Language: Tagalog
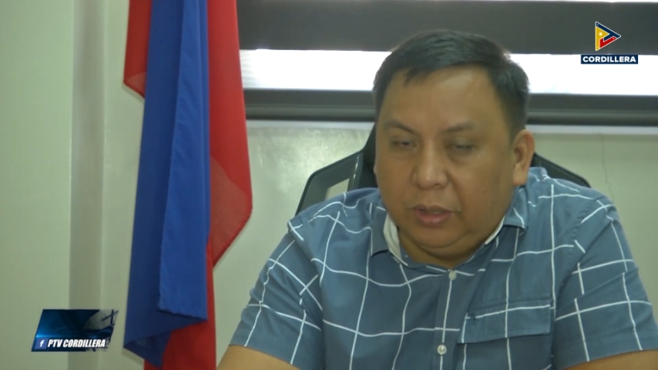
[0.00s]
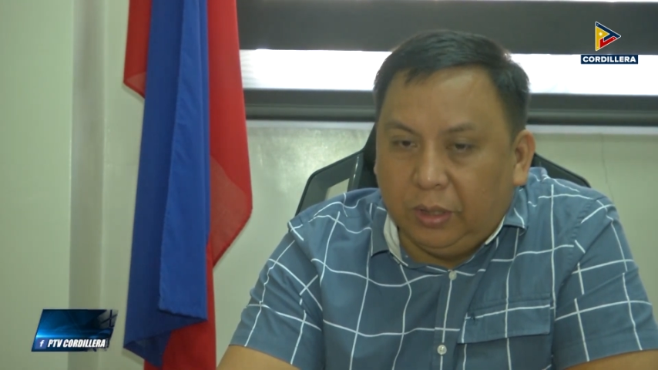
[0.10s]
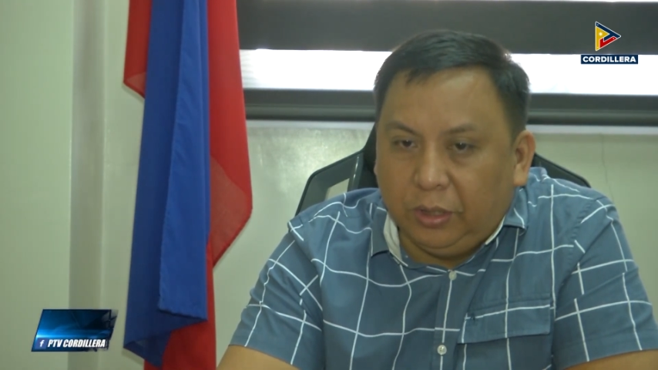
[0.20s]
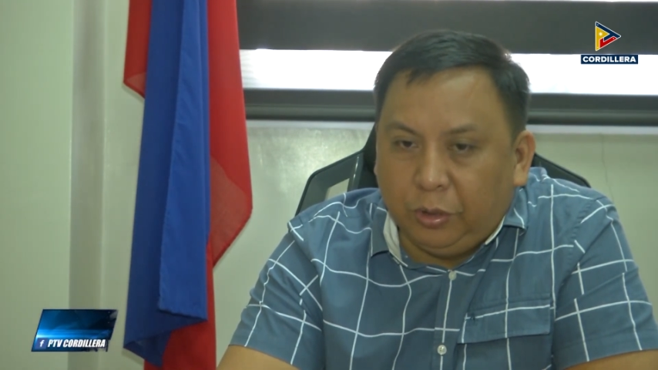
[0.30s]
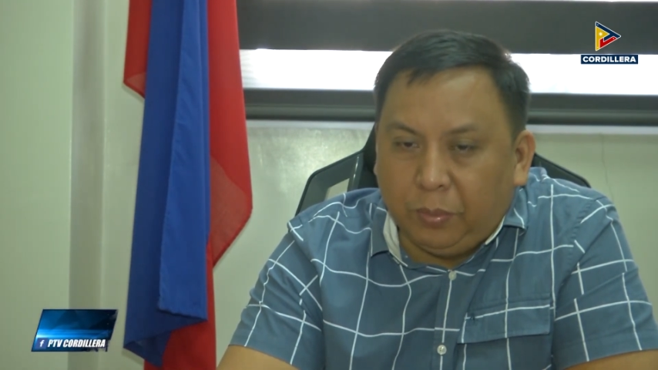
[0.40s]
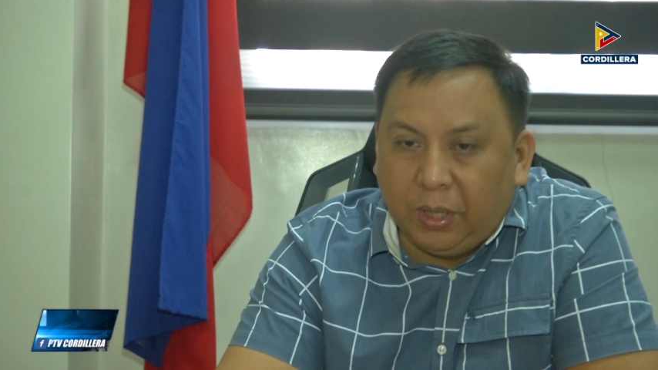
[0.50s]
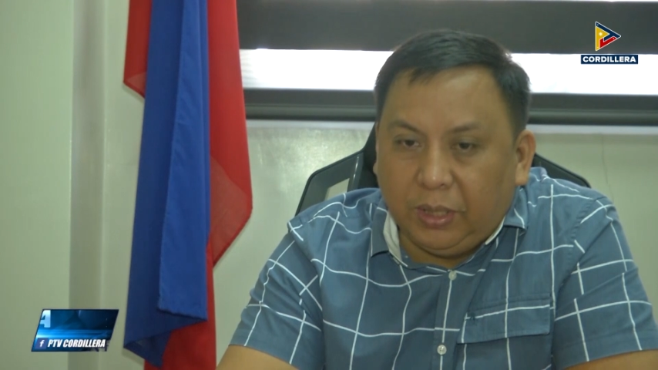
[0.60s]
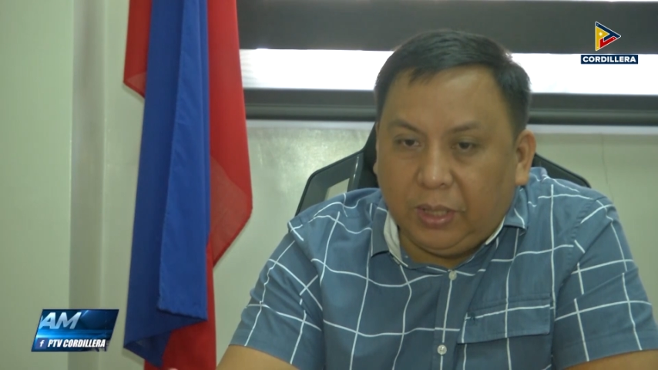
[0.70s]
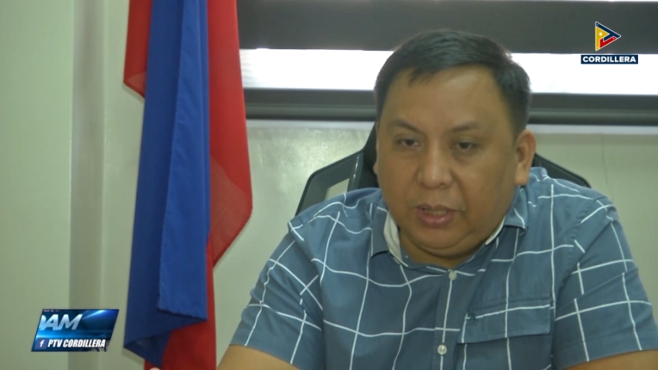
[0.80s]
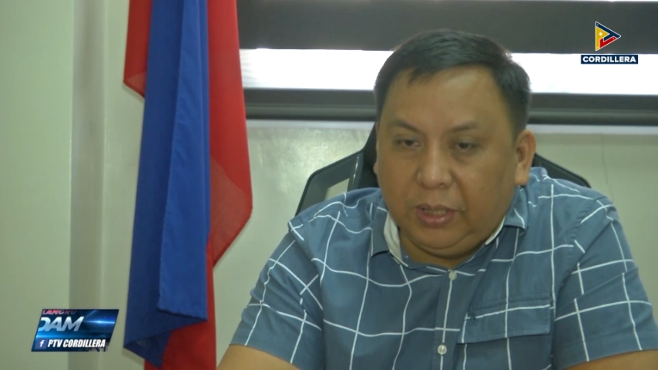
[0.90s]
Uh, yung
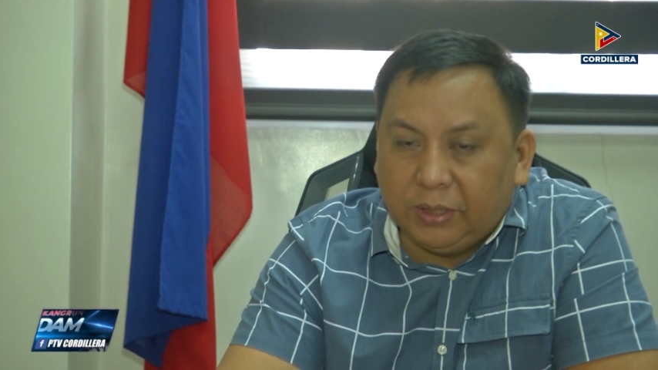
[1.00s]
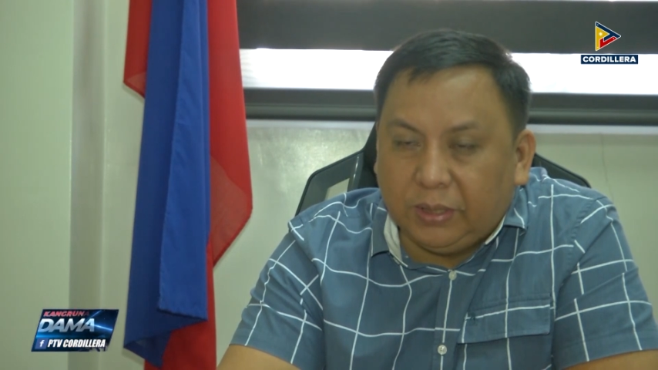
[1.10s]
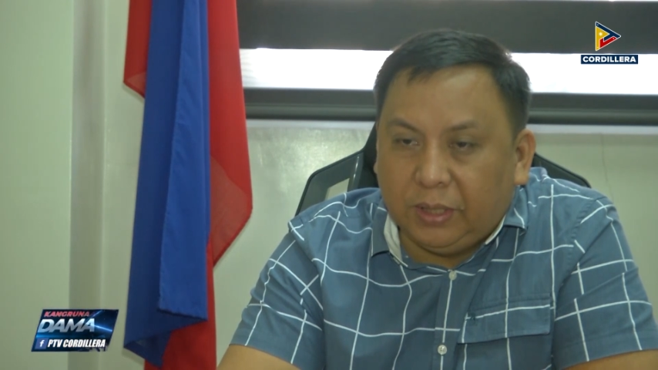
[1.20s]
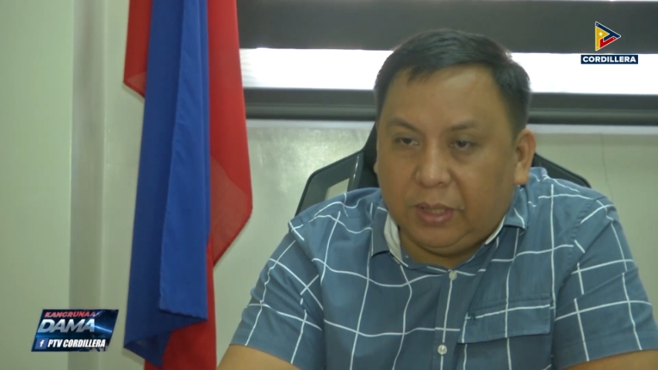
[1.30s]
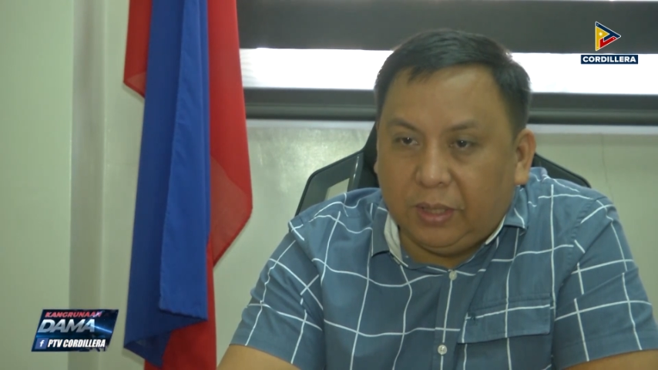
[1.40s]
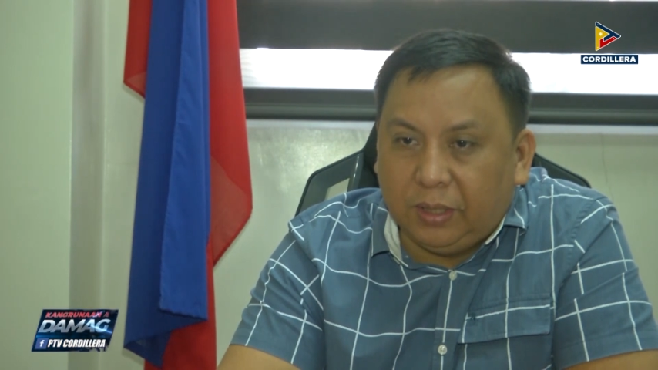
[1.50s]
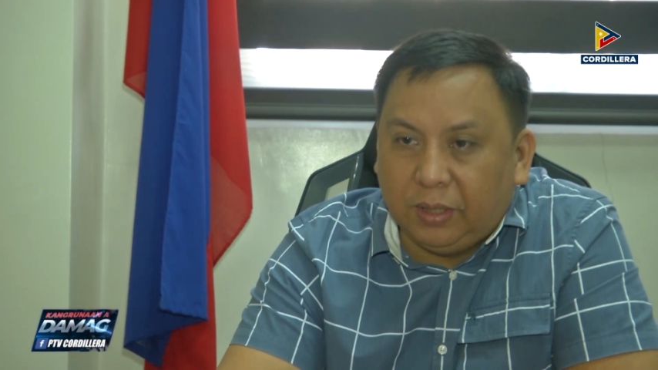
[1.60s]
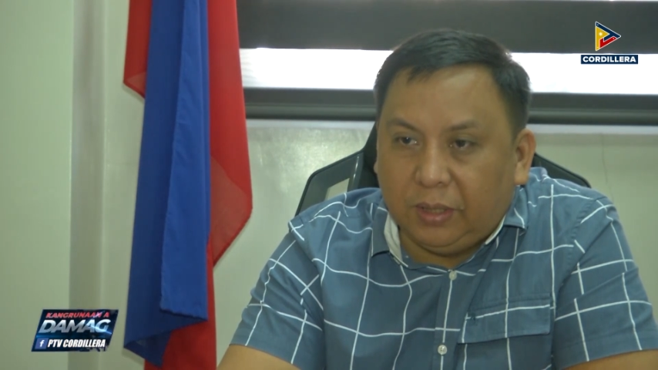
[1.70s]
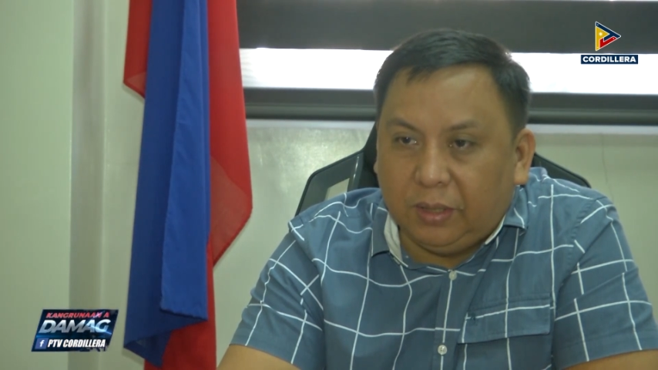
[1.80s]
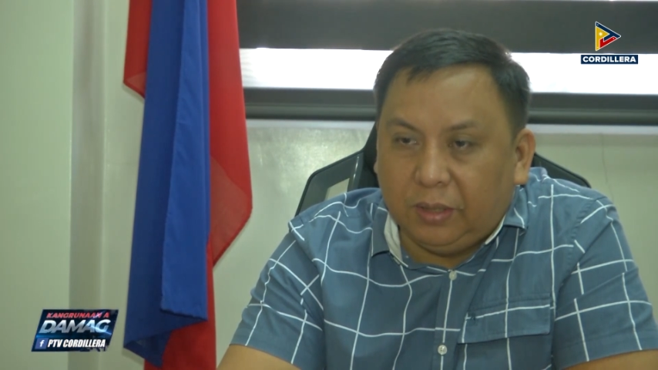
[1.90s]
mga na-release na
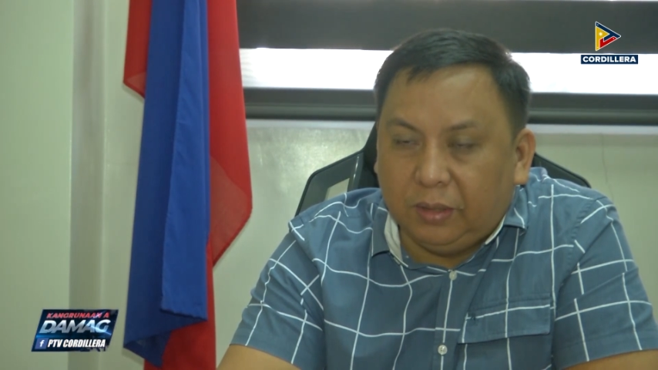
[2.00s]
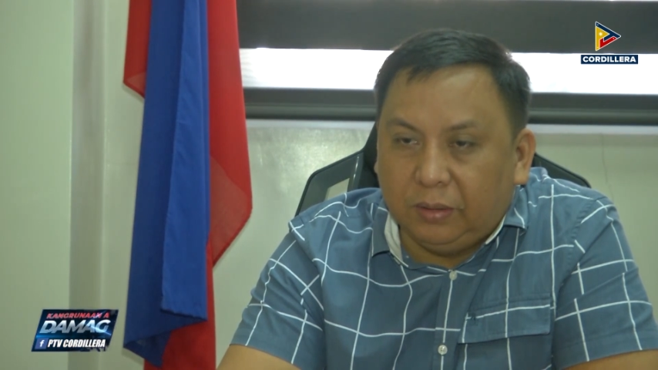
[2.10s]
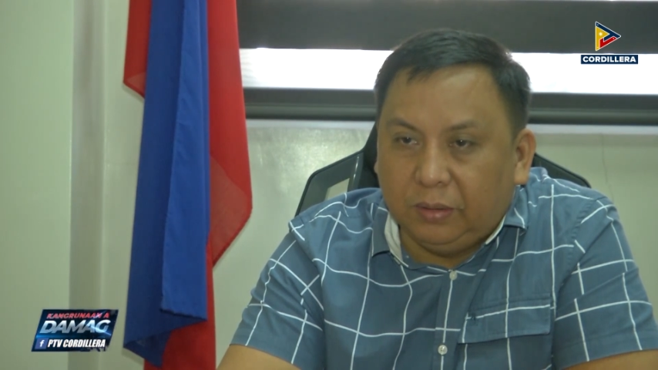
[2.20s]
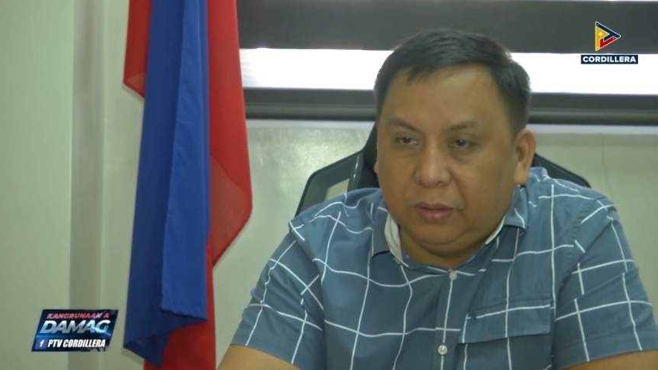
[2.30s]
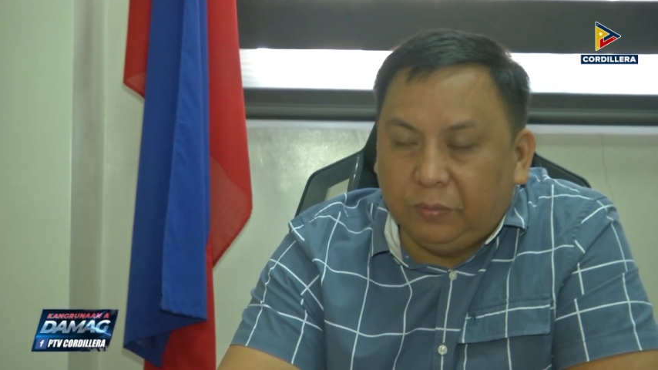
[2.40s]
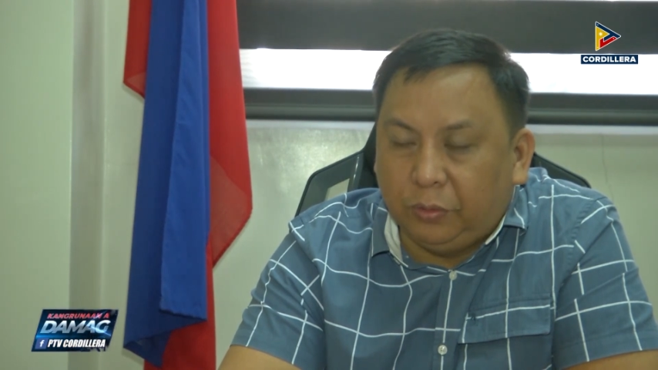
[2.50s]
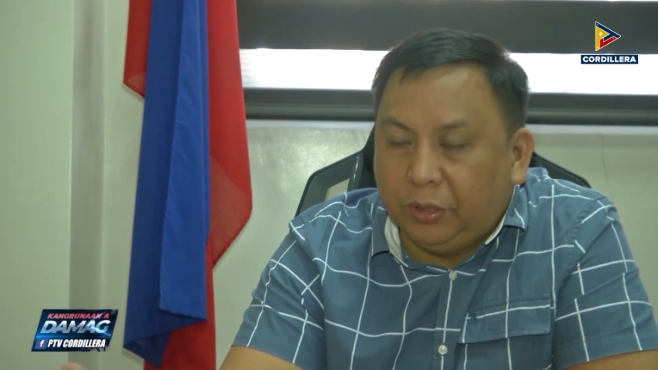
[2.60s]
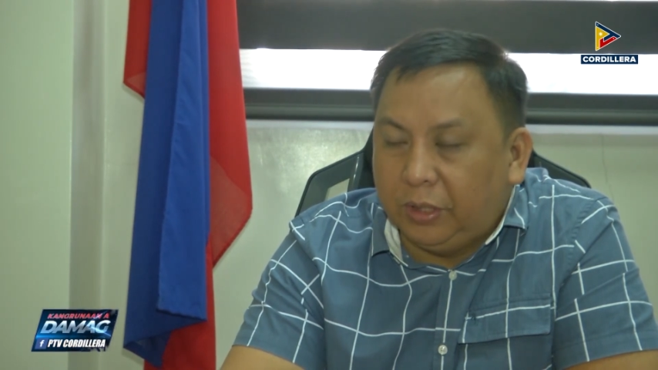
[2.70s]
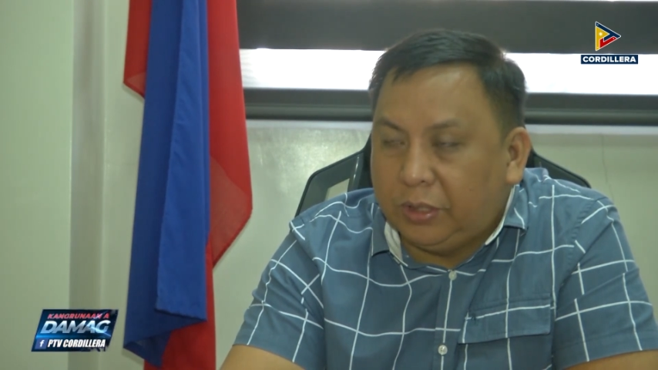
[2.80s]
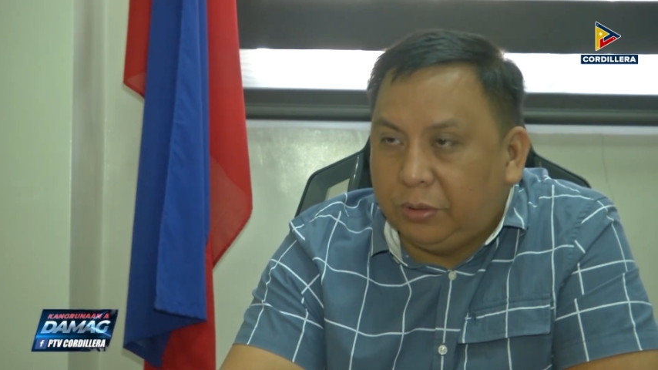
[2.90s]

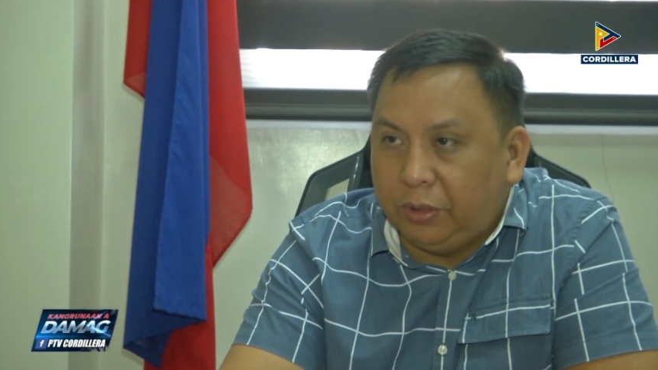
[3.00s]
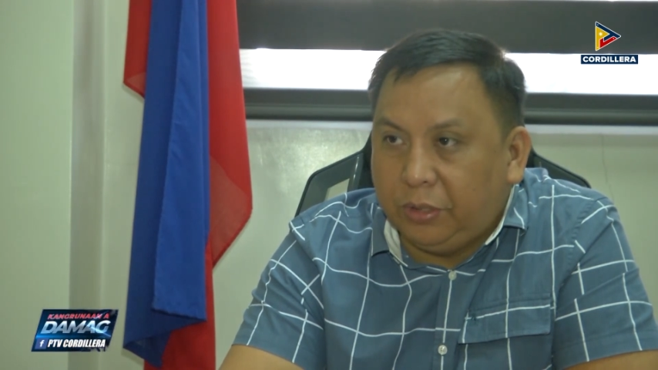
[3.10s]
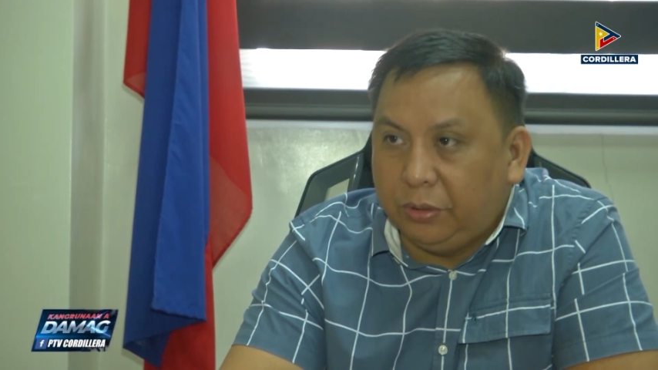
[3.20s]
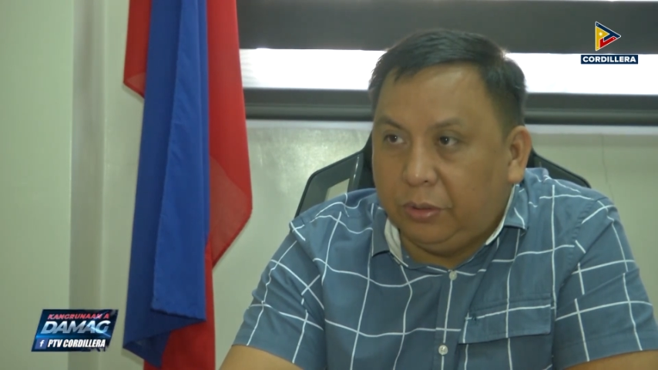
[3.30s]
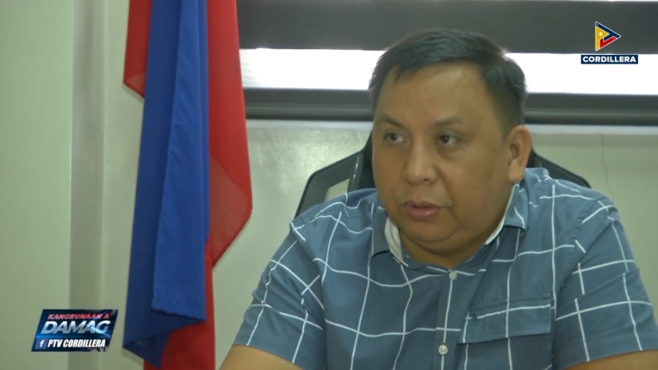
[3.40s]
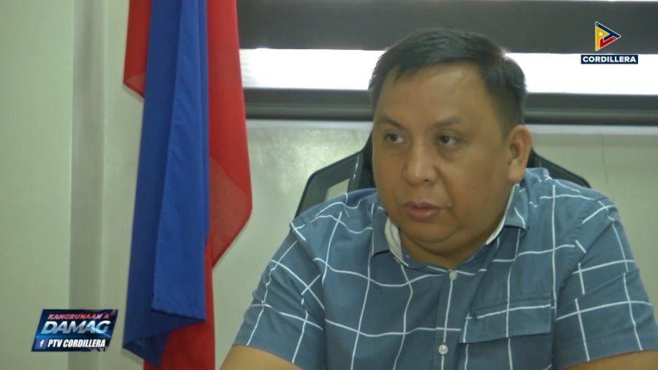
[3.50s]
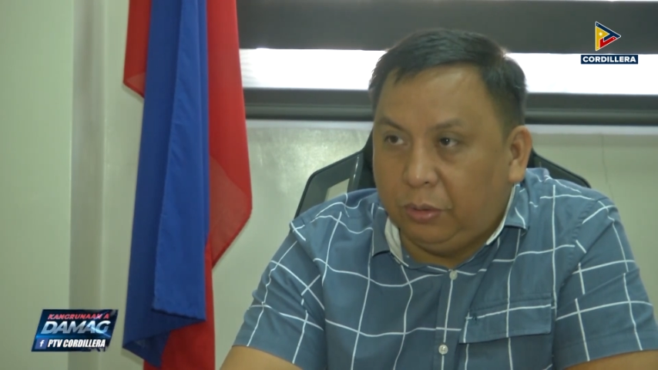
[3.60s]
for the restoration,